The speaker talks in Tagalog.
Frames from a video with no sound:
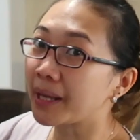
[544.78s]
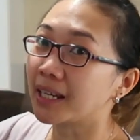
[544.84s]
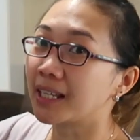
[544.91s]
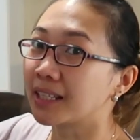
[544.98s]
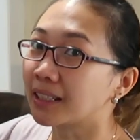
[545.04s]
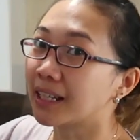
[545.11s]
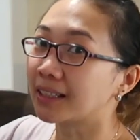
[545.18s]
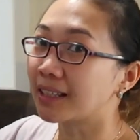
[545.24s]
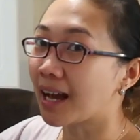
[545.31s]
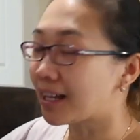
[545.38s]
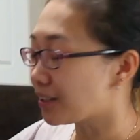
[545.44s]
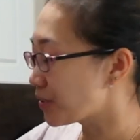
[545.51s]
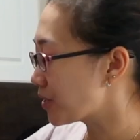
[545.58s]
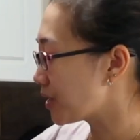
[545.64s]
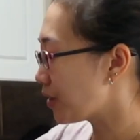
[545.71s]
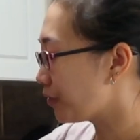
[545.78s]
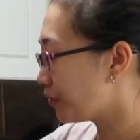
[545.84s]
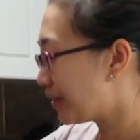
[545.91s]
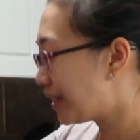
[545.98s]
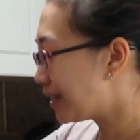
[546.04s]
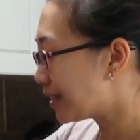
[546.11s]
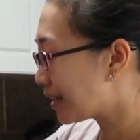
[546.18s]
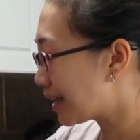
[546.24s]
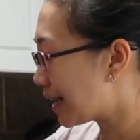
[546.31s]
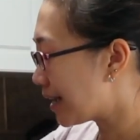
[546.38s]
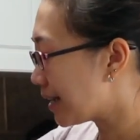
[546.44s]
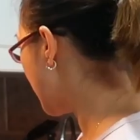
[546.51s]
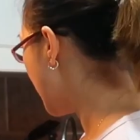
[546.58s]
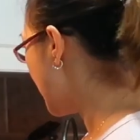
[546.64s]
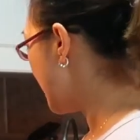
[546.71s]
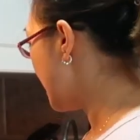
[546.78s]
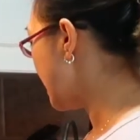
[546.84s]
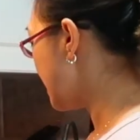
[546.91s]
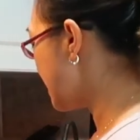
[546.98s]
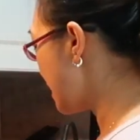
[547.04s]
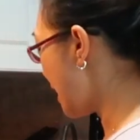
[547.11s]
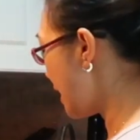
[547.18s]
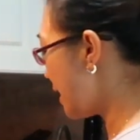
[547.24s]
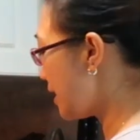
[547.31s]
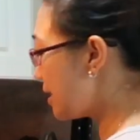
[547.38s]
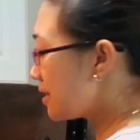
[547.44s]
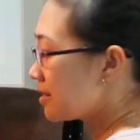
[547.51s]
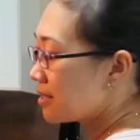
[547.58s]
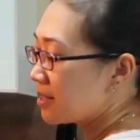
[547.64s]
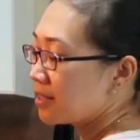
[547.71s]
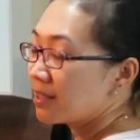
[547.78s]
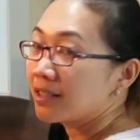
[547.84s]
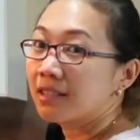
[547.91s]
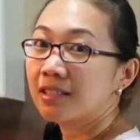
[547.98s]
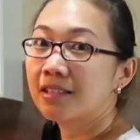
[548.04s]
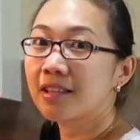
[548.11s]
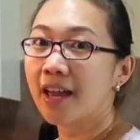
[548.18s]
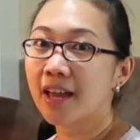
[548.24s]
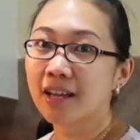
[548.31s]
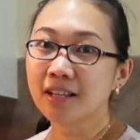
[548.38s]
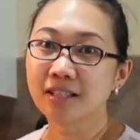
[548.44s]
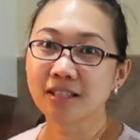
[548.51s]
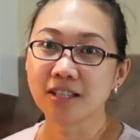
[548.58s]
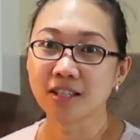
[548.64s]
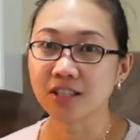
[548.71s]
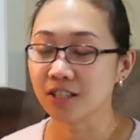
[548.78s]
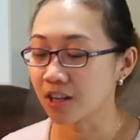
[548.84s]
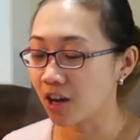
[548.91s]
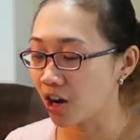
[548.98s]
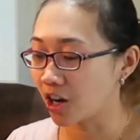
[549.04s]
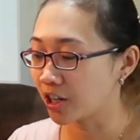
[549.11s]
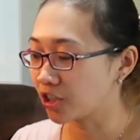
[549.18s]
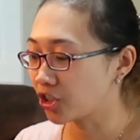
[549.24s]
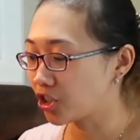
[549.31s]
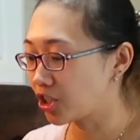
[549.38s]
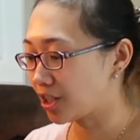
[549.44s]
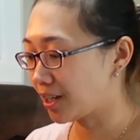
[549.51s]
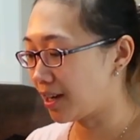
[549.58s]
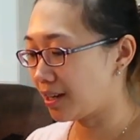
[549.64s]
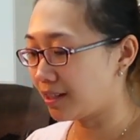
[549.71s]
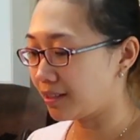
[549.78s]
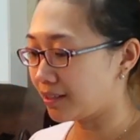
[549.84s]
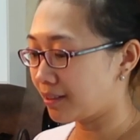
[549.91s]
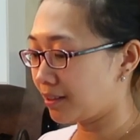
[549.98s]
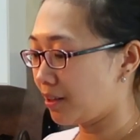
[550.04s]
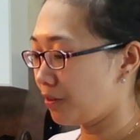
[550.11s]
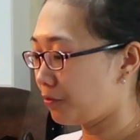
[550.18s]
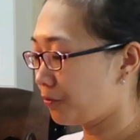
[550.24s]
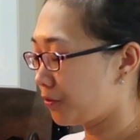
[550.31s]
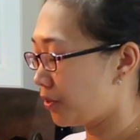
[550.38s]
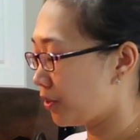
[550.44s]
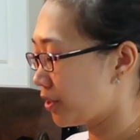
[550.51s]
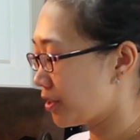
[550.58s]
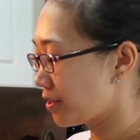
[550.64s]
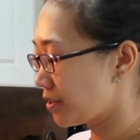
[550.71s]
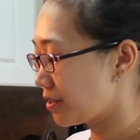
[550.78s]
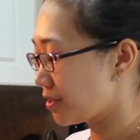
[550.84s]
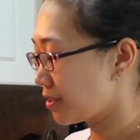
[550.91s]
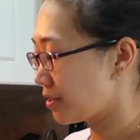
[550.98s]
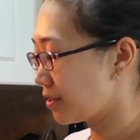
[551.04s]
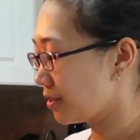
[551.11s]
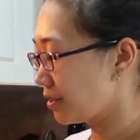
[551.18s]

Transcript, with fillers: pa rin tatalo sa bikat. Then, next is our chicken, of course.